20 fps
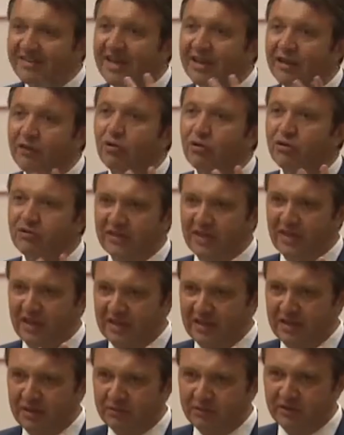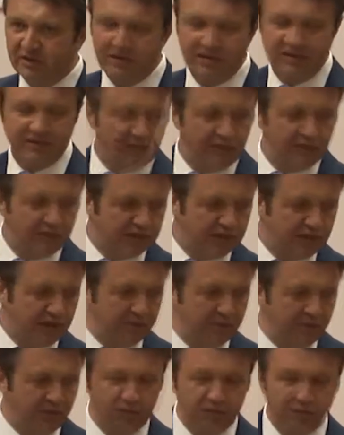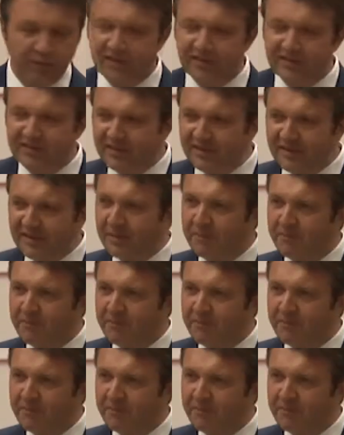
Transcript: Yönetim Kurulu üyemiz Cüneyt Şener'in başkanlığında